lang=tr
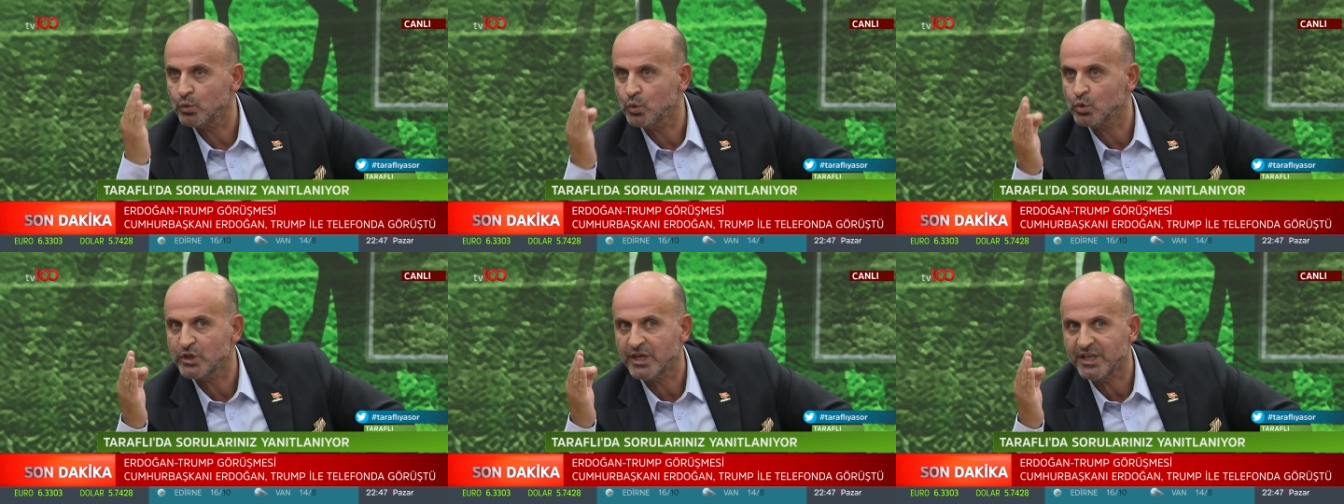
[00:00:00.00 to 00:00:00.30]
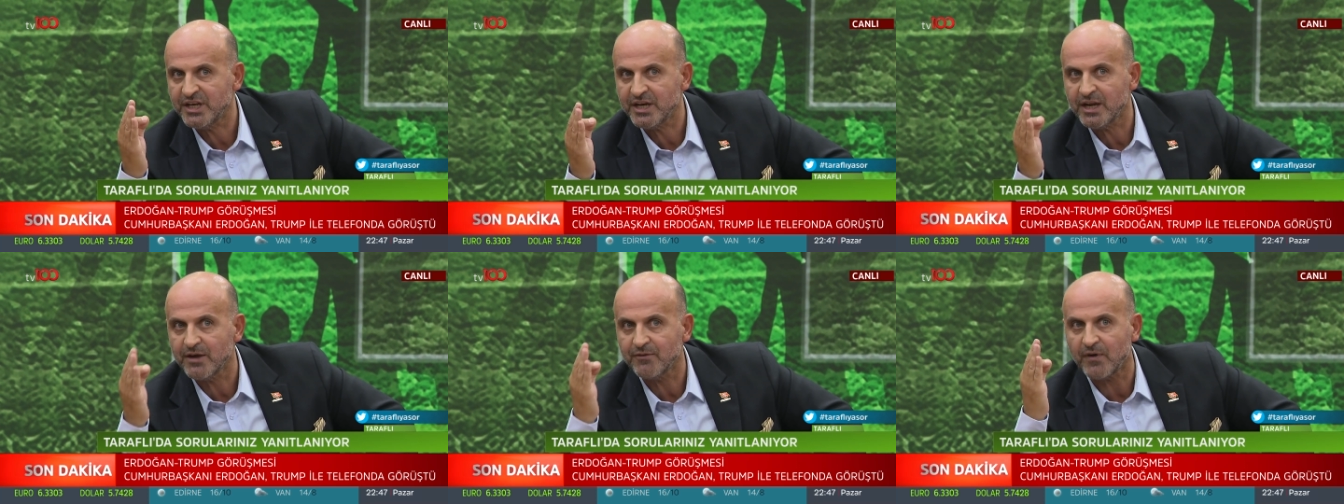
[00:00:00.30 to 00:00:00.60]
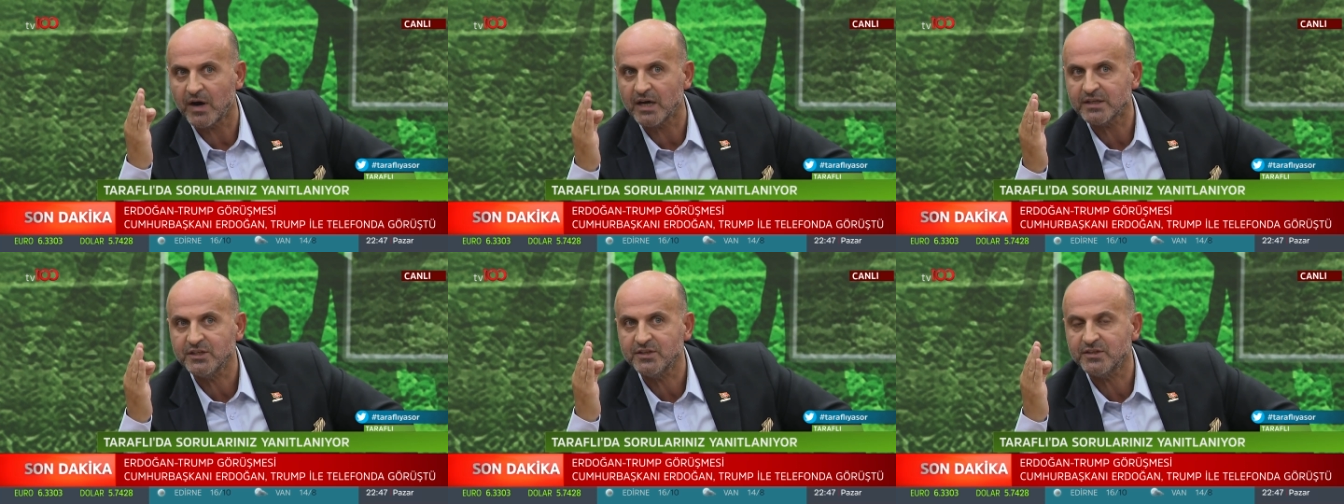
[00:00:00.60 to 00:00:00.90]
üzerine
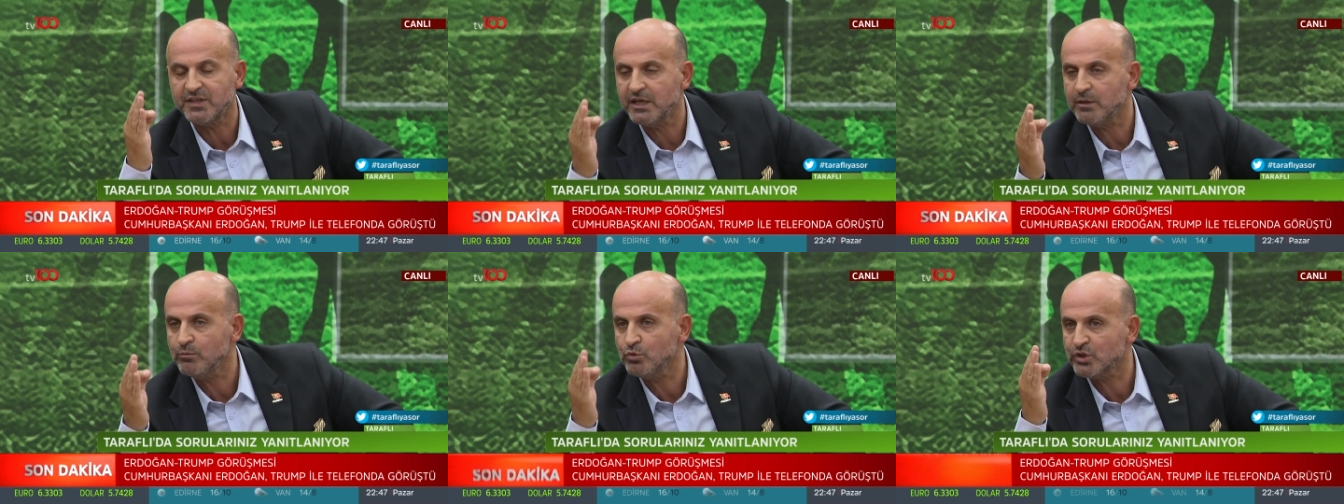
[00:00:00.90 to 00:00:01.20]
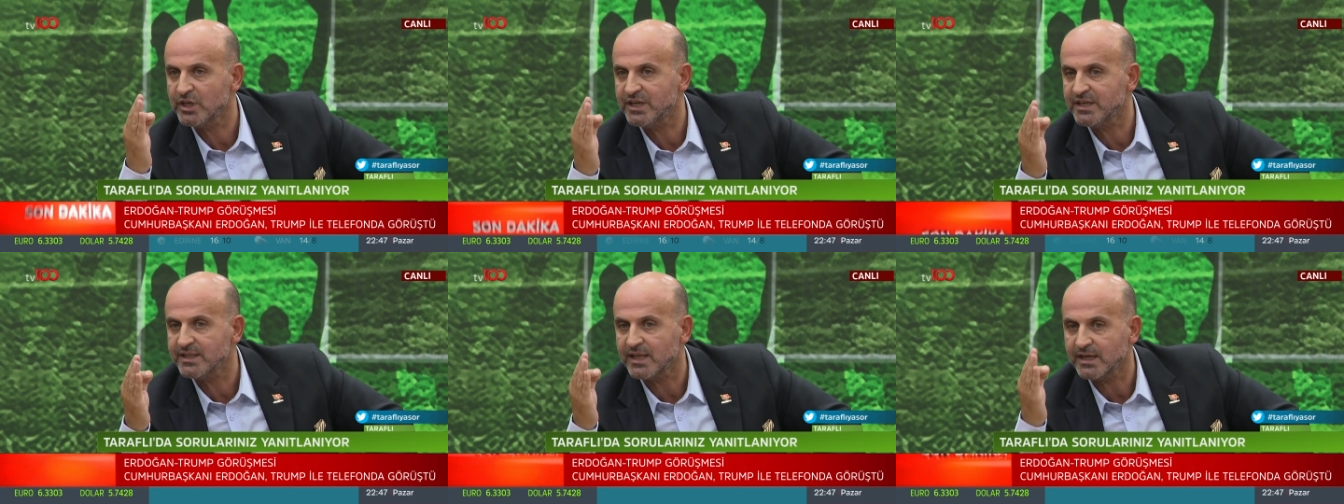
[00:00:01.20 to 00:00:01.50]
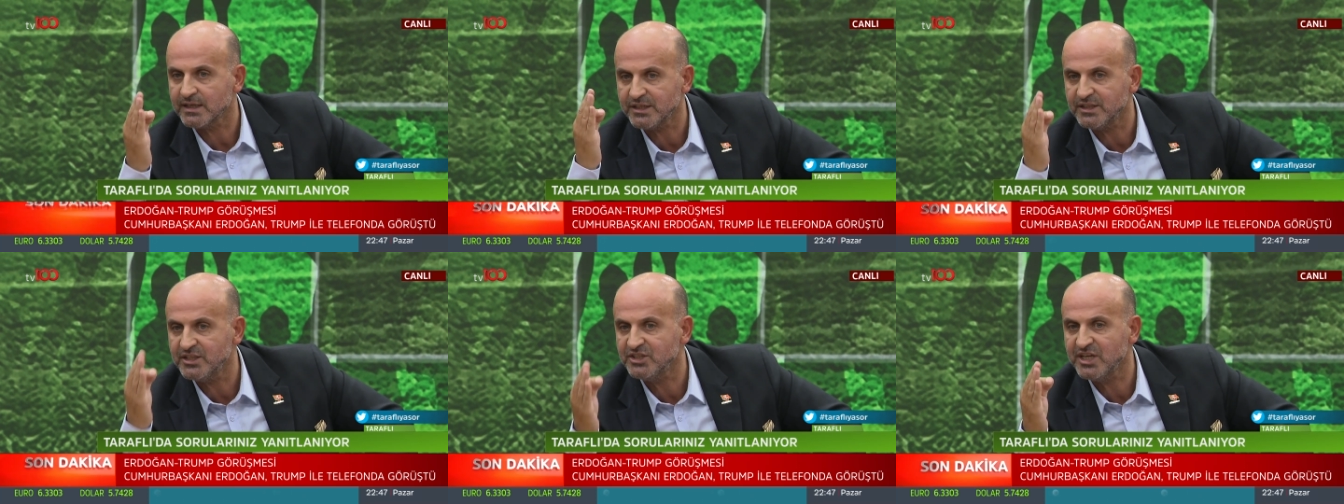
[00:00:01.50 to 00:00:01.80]
Fatih Terim
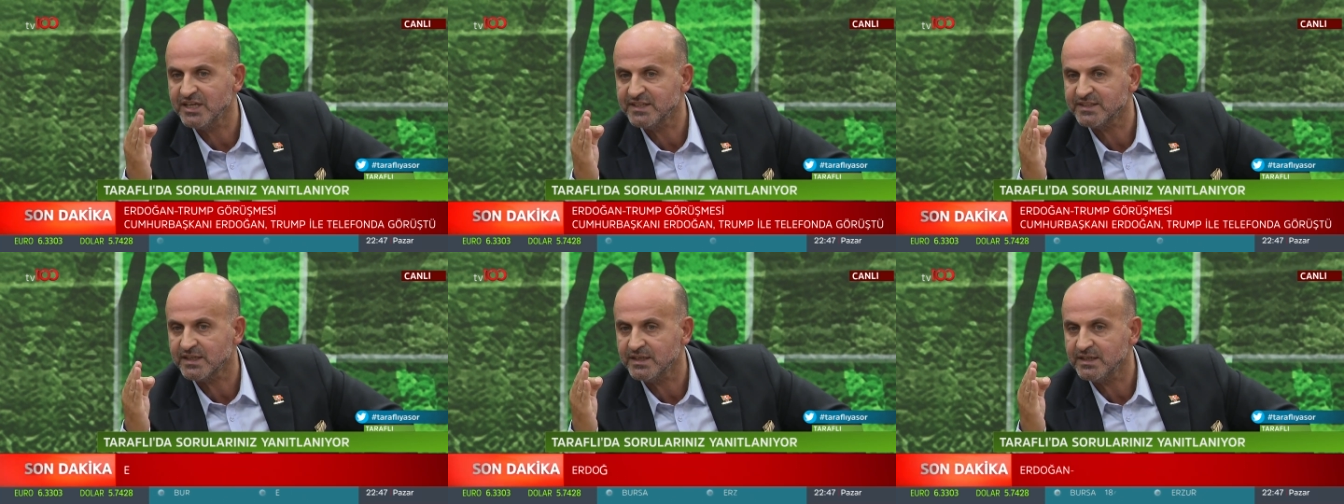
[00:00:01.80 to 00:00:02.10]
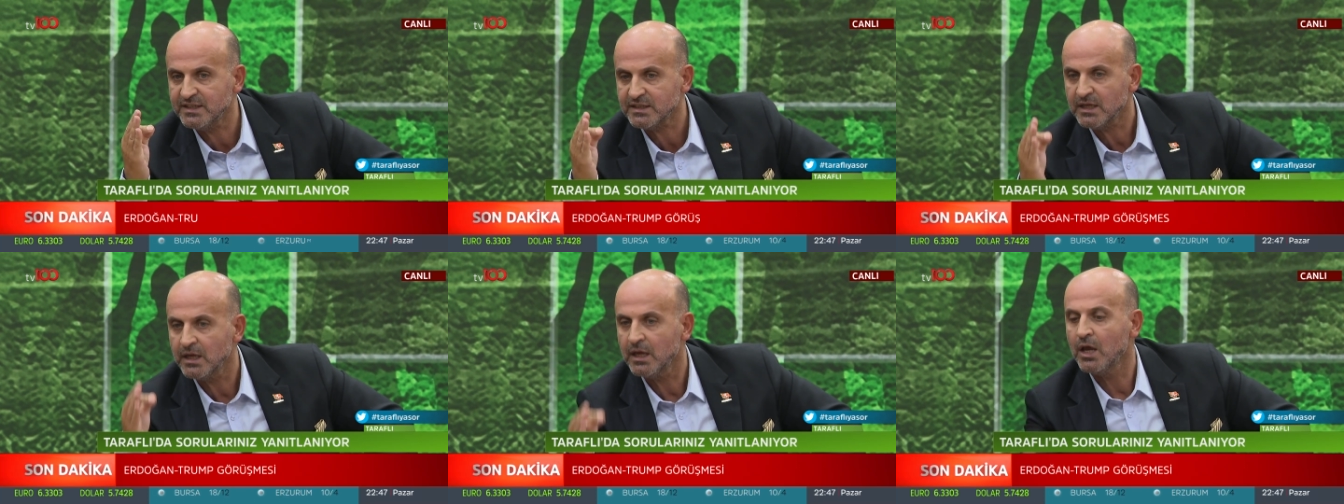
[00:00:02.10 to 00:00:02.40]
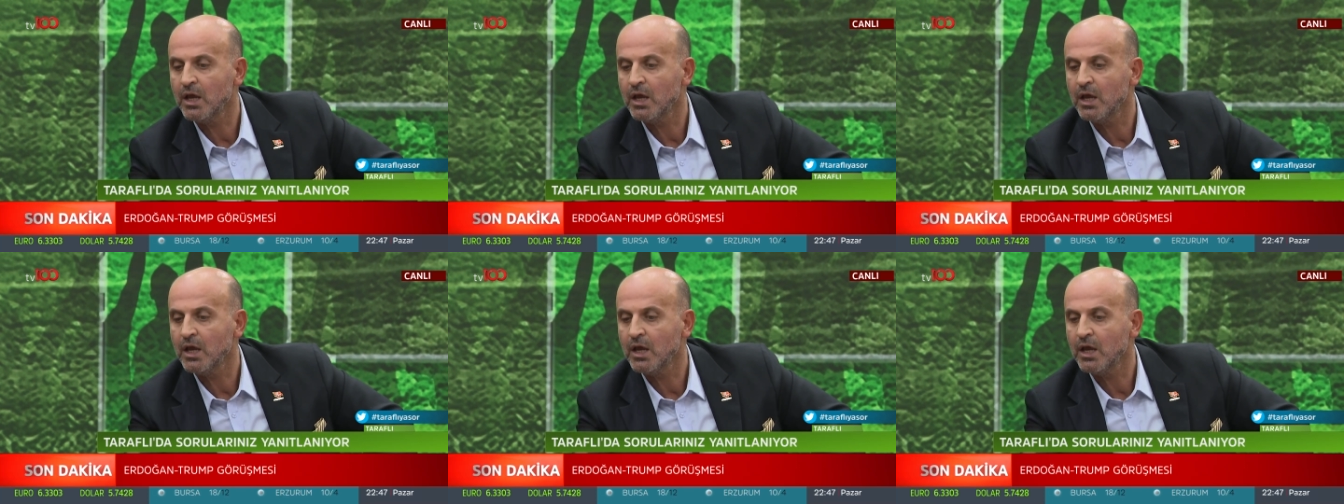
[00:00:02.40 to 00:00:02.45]
üzerinden gidecekseniz